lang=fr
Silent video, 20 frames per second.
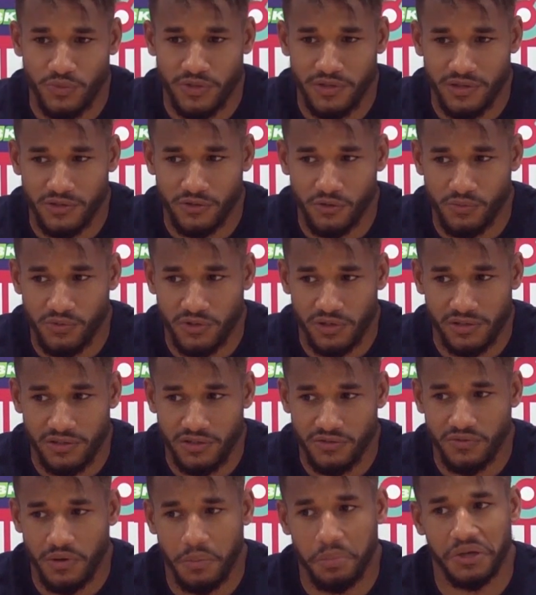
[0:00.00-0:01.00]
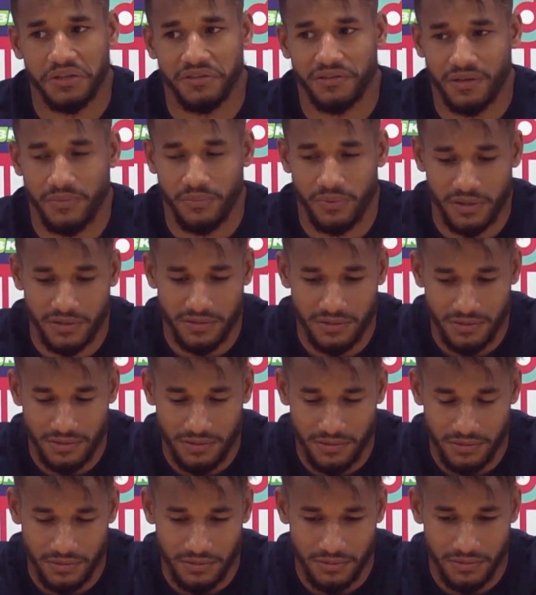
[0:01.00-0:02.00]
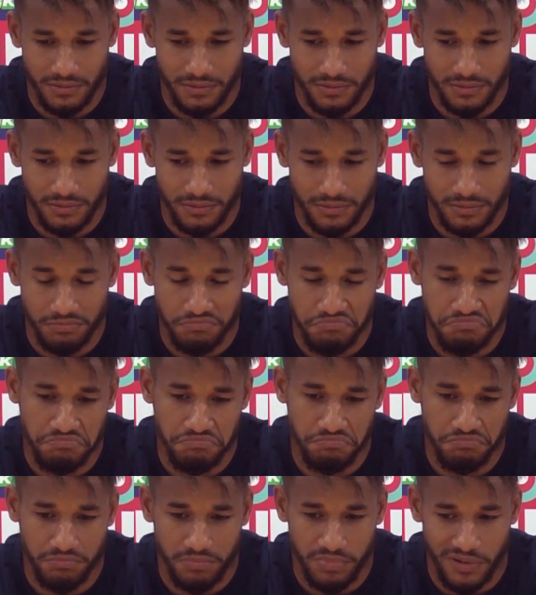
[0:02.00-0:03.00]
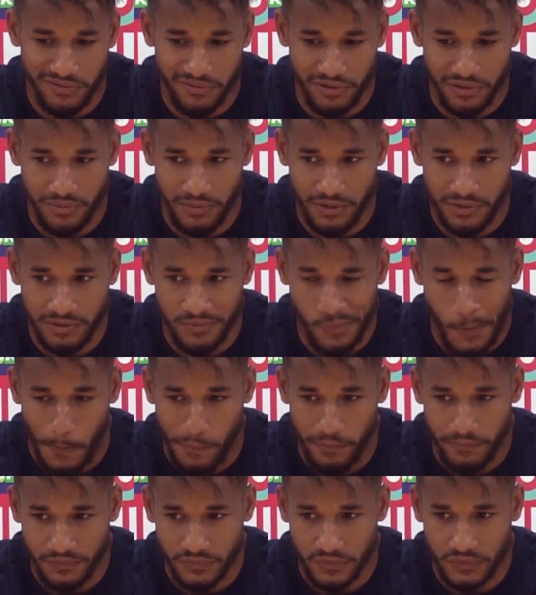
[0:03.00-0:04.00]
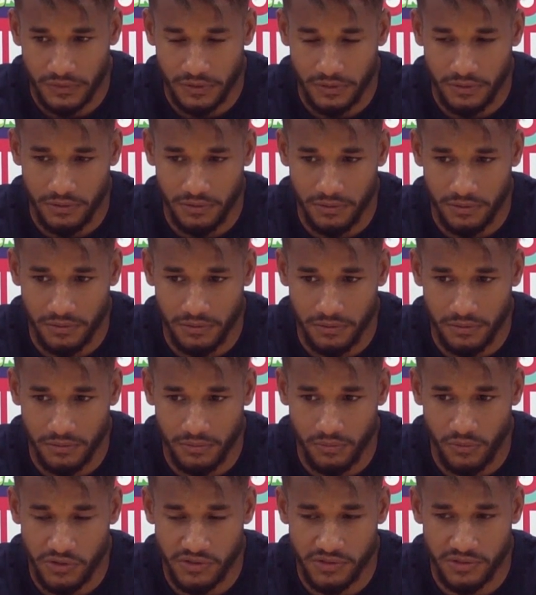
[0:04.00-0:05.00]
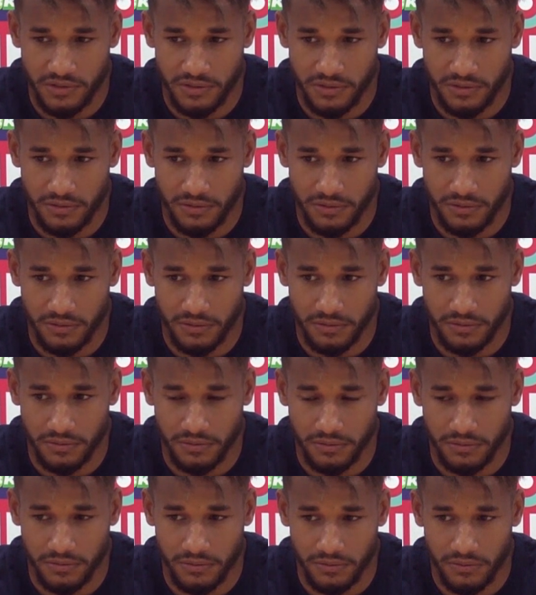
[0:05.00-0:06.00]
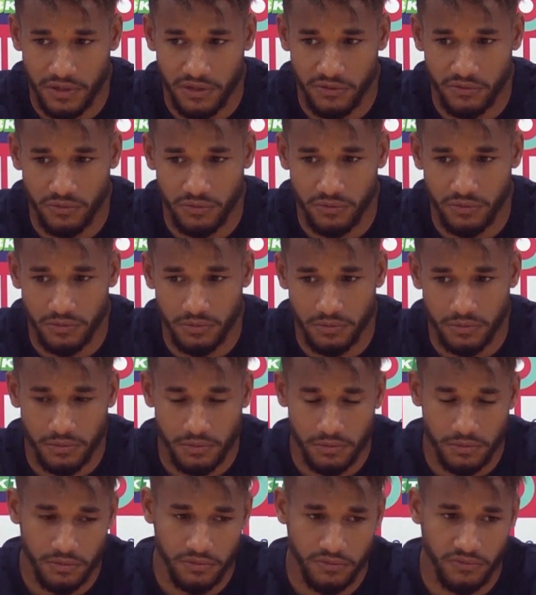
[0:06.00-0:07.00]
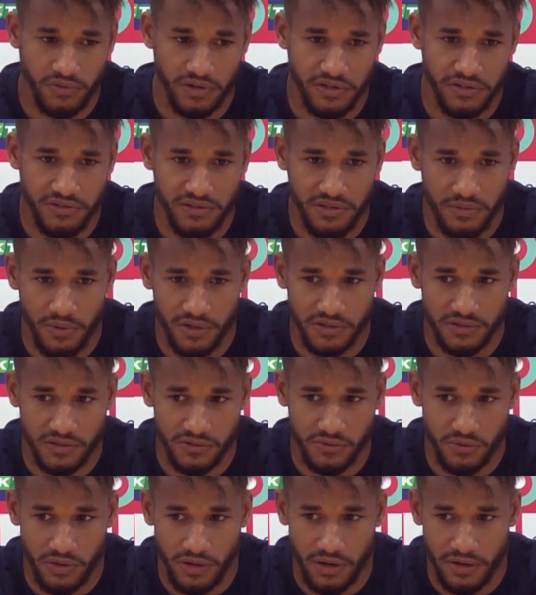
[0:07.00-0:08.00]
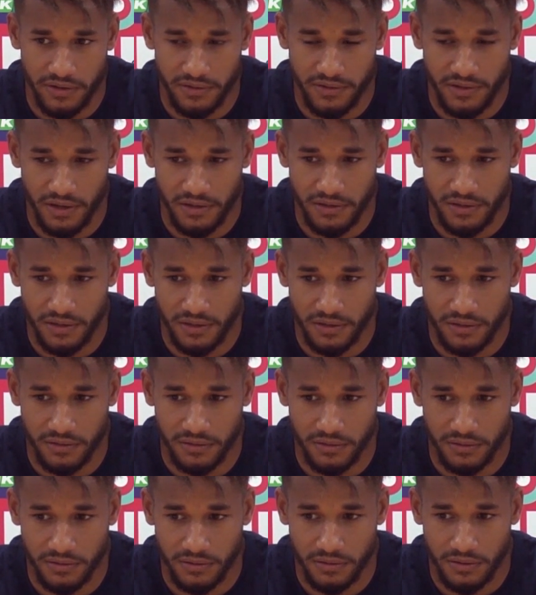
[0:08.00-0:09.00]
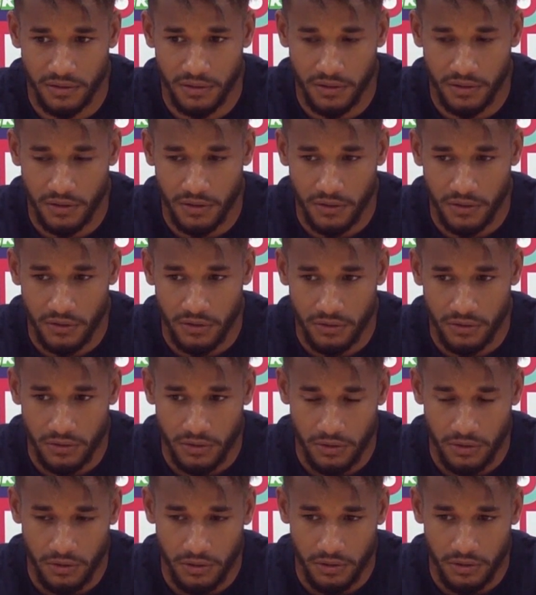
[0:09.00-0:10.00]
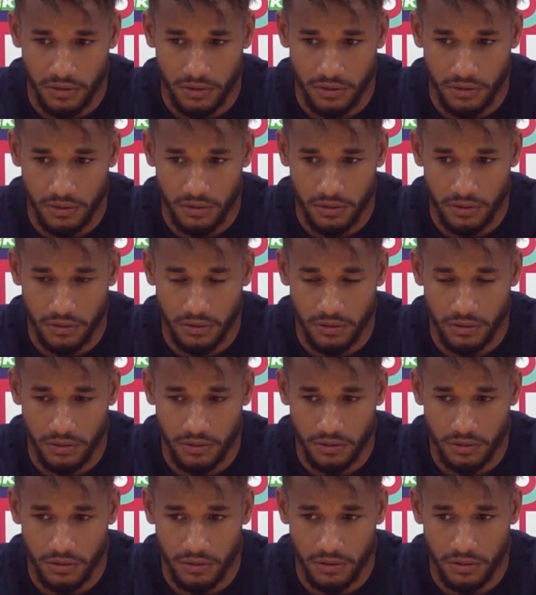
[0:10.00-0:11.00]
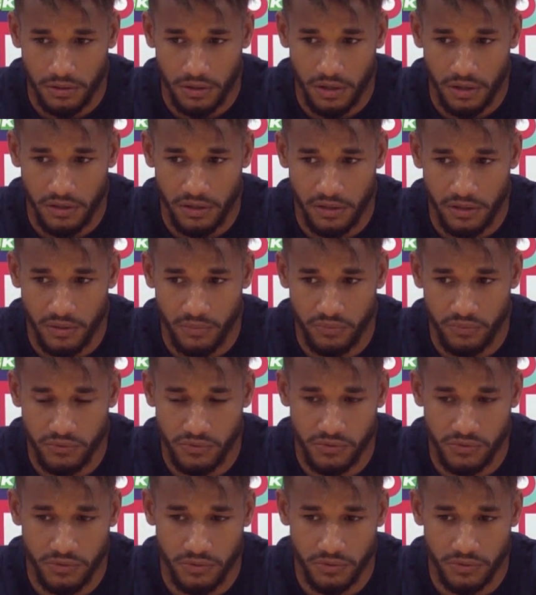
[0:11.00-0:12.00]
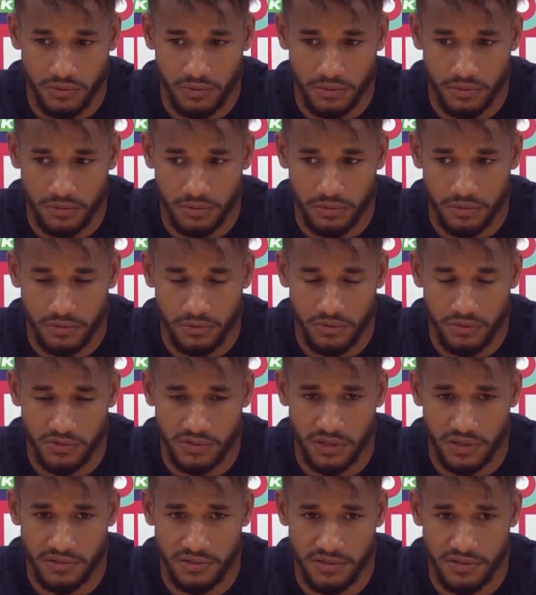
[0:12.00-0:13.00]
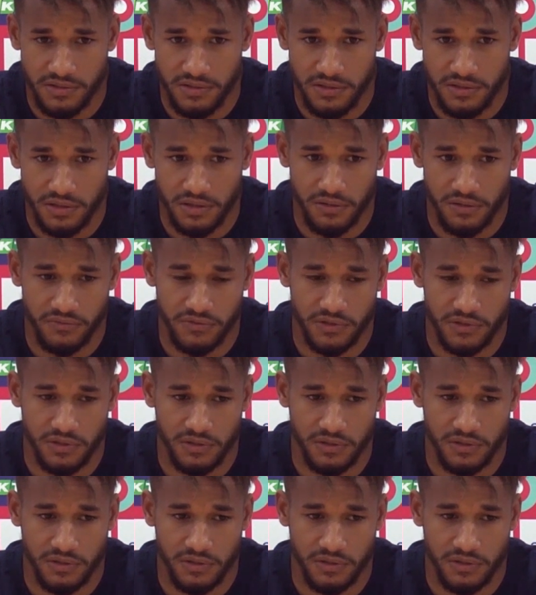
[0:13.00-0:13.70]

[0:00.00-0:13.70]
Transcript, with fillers: mis des objectifs, après très précis, euh, pas vraiment. Euh, moi, c'était euh, voilà, de valider ma saison de l'année dernière en ayant plus de, statistiques, en,